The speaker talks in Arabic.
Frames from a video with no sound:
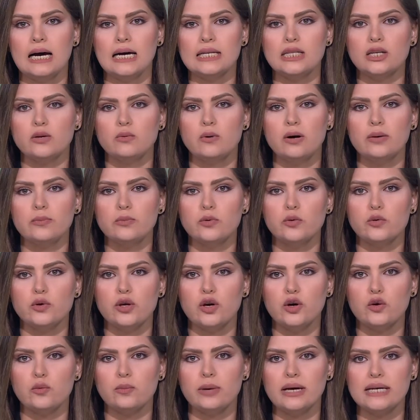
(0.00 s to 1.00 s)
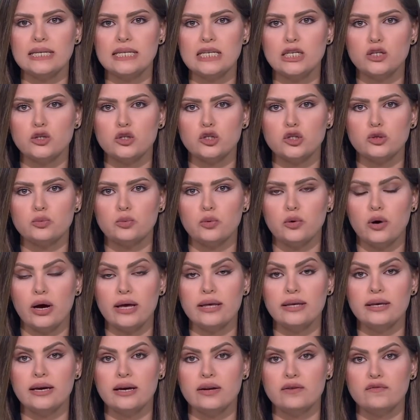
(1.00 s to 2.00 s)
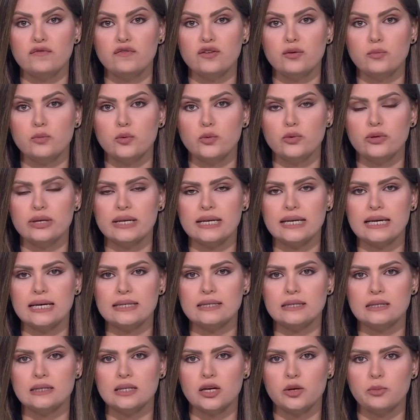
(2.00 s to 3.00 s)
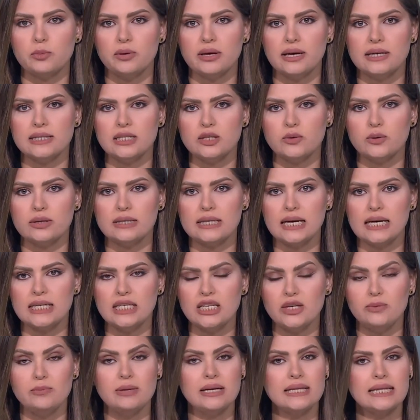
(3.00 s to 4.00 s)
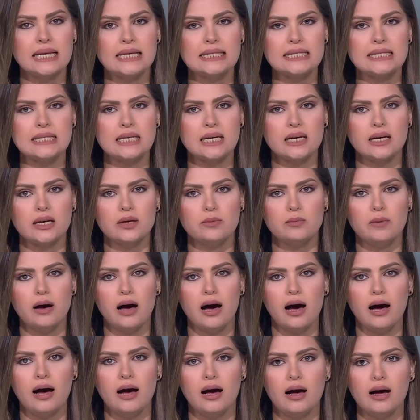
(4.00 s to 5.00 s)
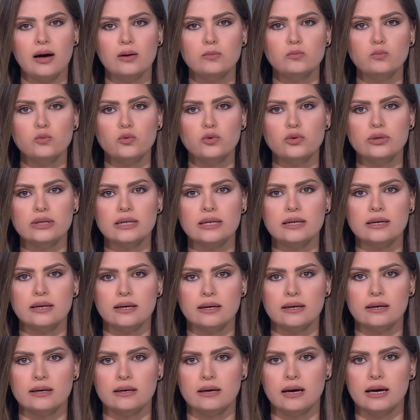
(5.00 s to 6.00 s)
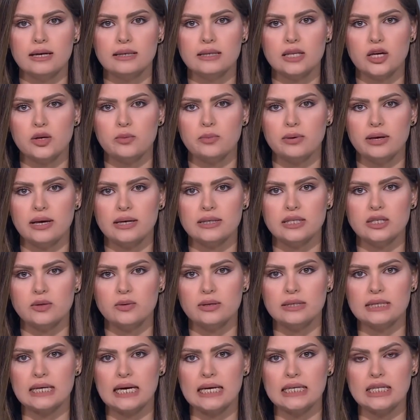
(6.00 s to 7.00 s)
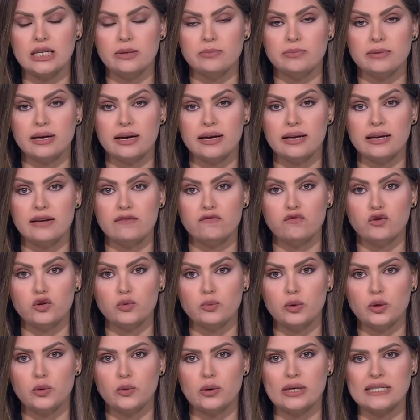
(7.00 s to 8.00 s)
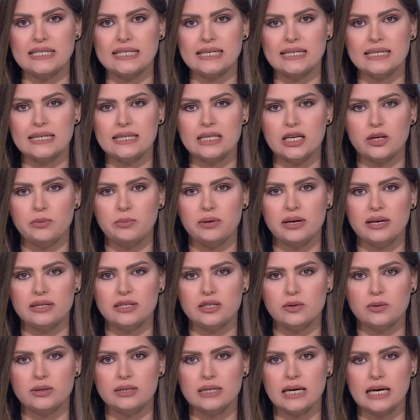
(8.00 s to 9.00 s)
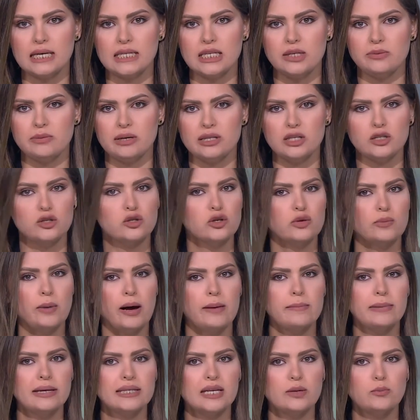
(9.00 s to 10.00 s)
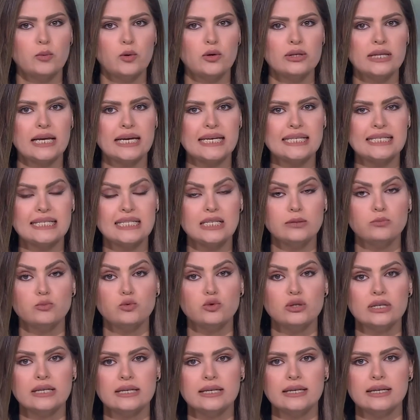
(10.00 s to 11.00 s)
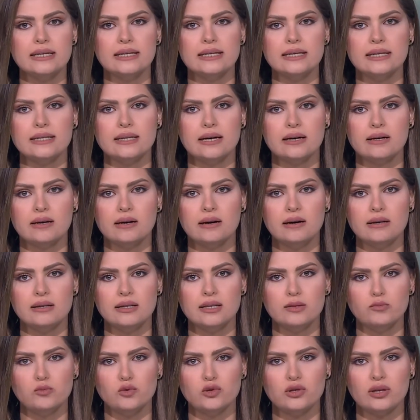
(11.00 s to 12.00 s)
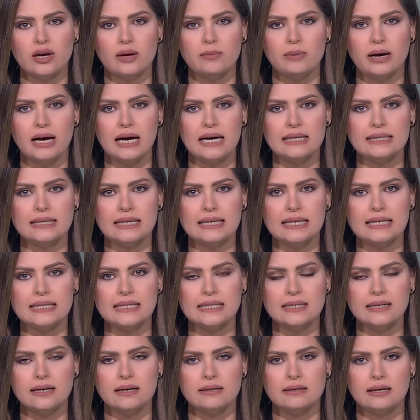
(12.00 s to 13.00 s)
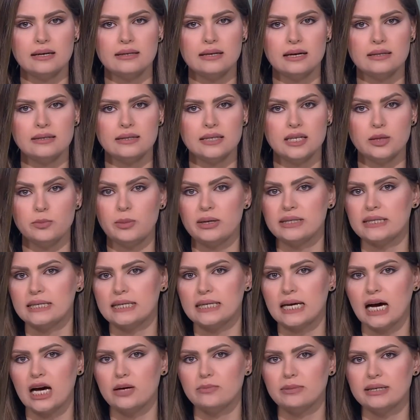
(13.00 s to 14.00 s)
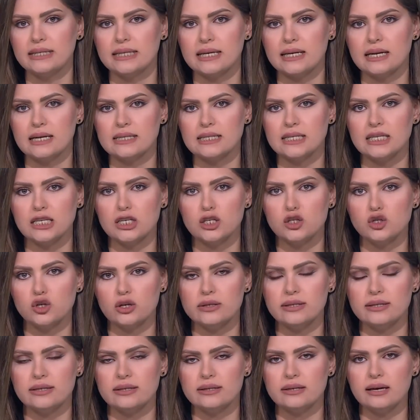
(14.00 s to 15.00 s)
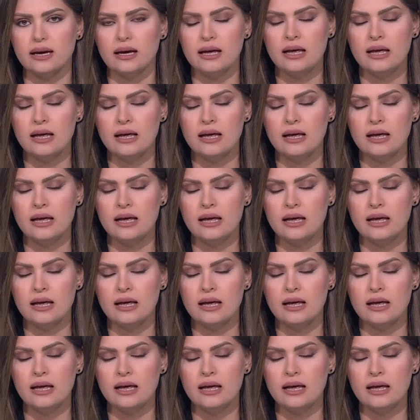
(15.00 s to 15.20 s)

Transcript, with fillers: الدوام يومان أسبوعيا في مديريات التربية والتعليم للتنسيق مع مديري التربية والتعليم تكليف من وزير التربية والتعليم الدكتور محمد أبو قديس لمديري الإدارات لمتابعة الاستعدادات لبدء العام الدراسي الجديد